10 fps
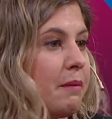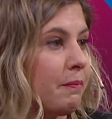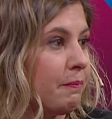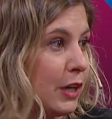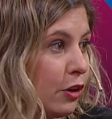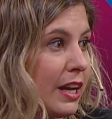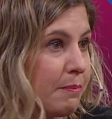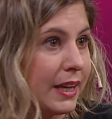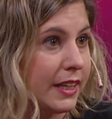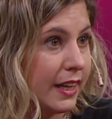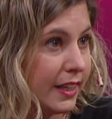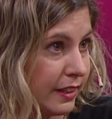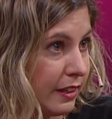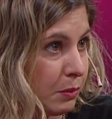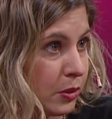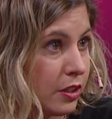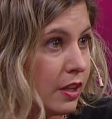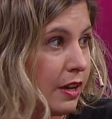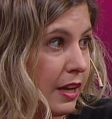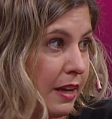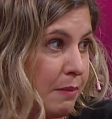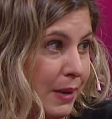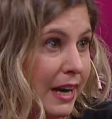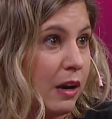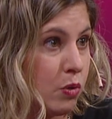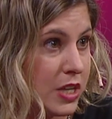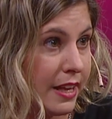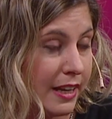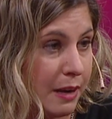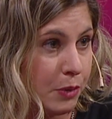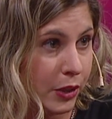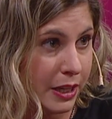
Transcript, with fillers: las mejores máquinas que tenemos eh, para la lucha del cambio